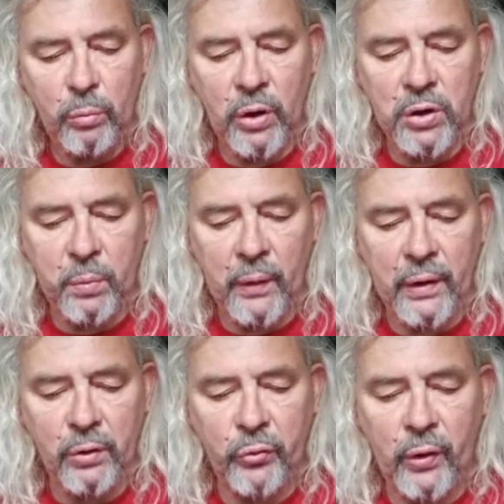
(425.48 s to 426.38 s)
manchmal
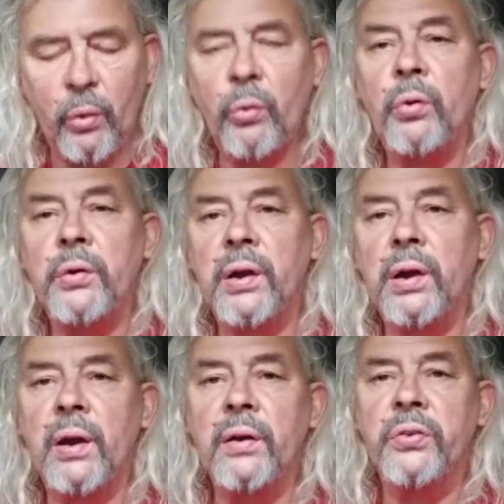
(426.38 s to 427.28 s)
eine Frau und ein
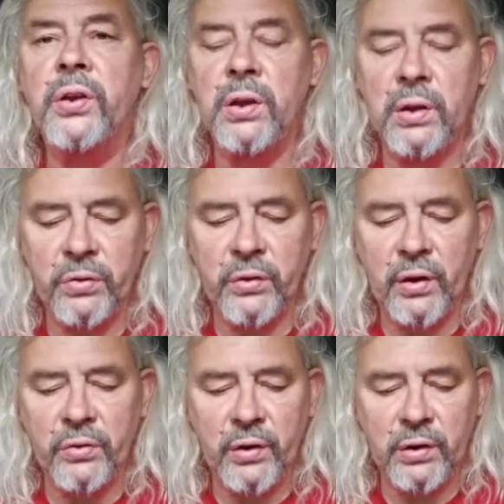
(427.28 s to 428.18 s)
kleines Kind an
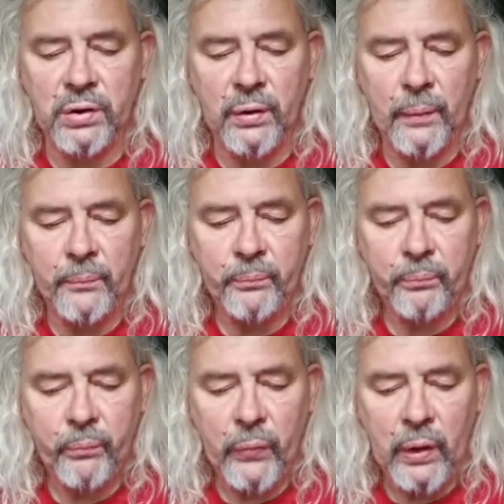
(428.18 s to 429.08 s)
seiner Seite.
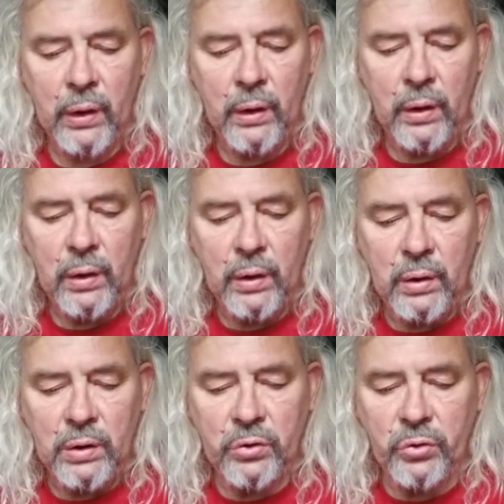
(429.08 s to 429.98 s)

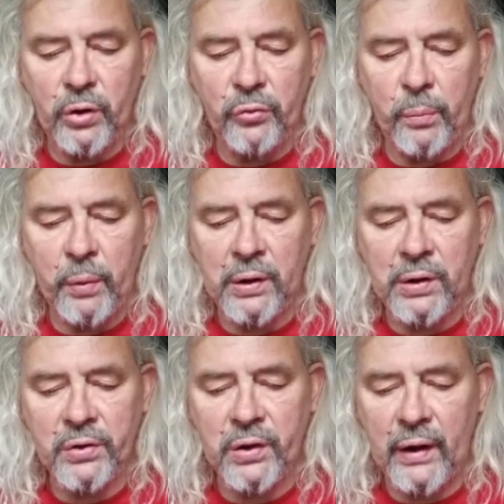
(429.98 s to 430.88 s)
Die Sonne verbrennt
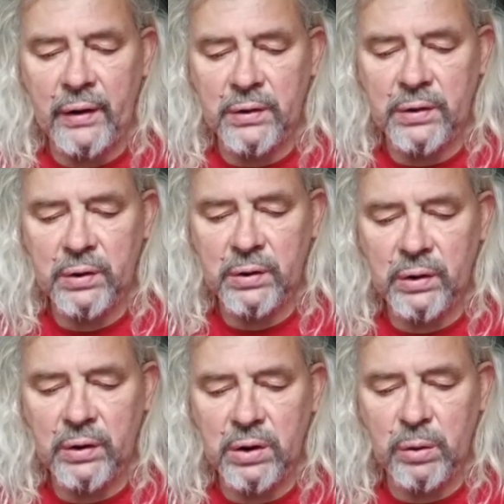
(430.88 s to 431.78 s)
das Land,
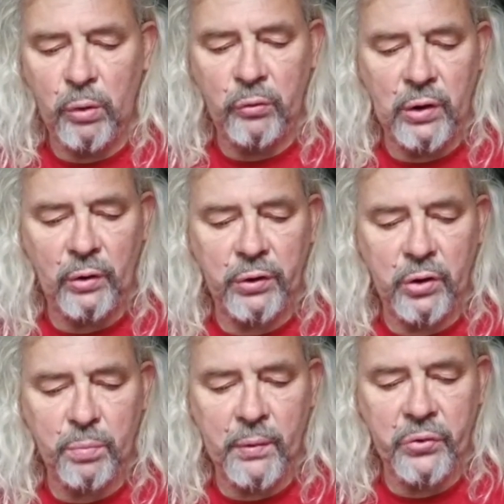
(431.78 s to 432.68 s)
denke ich immer wieder auf
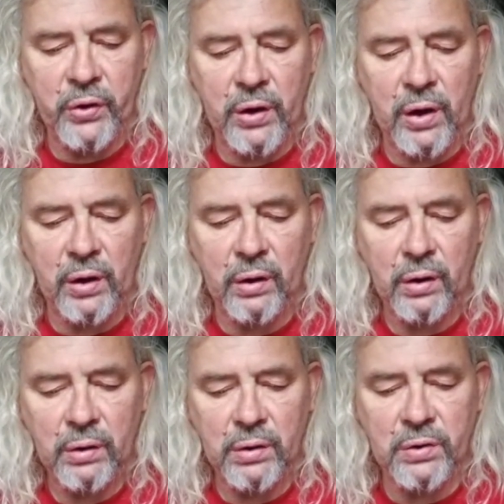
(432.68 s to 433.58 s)
den Spaziergängen.
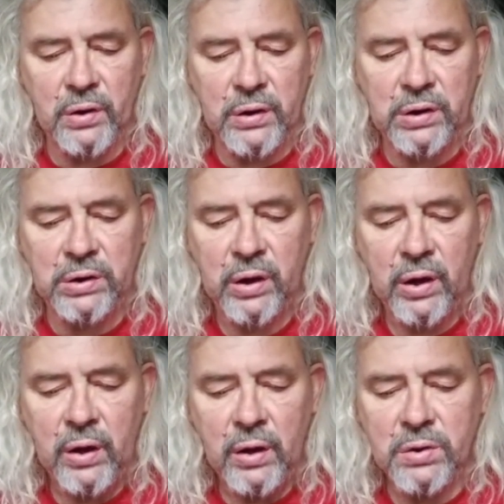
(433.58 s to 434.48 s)
Das Licht
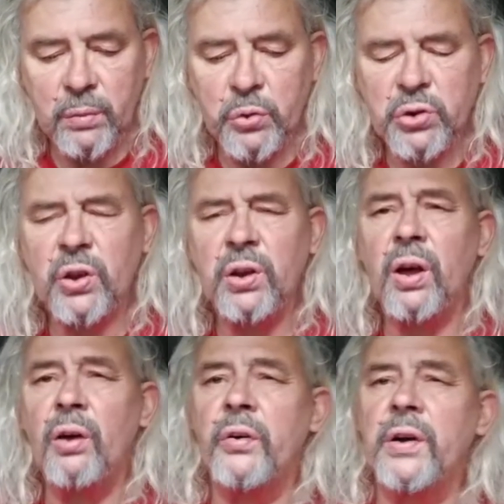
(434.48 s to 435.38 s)
ist in
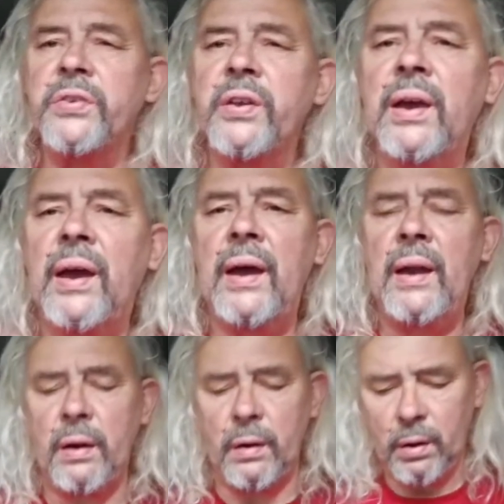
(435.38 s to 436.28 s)
besonderer Weise
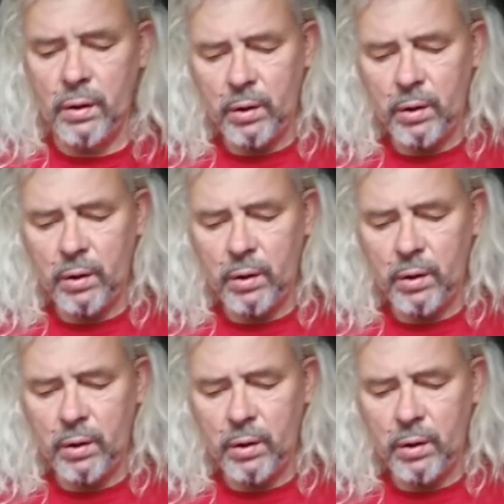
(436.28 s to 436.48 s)
grell